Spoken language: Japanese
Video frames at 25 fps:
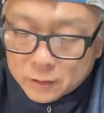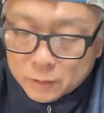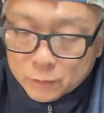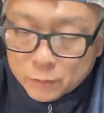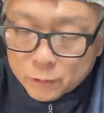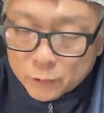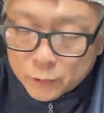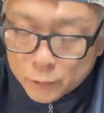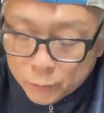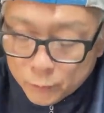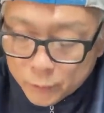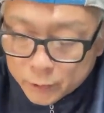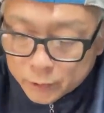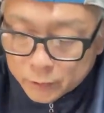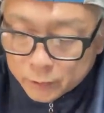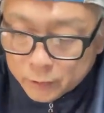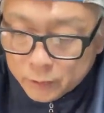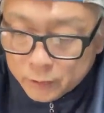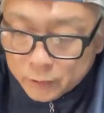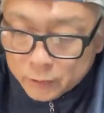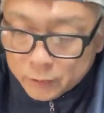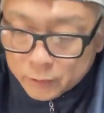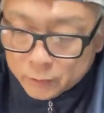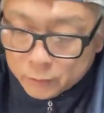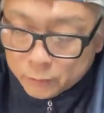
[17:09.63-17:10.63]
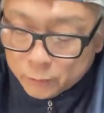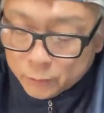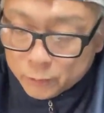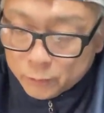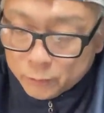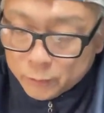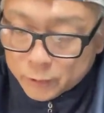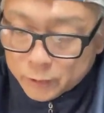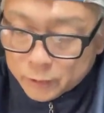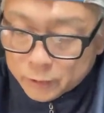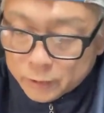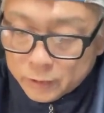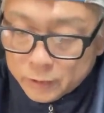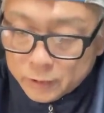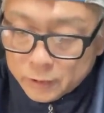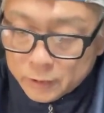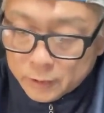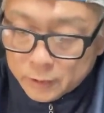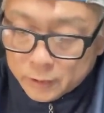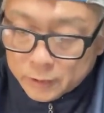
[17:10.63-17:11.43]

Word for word: これで終わりかなこれで終わりかな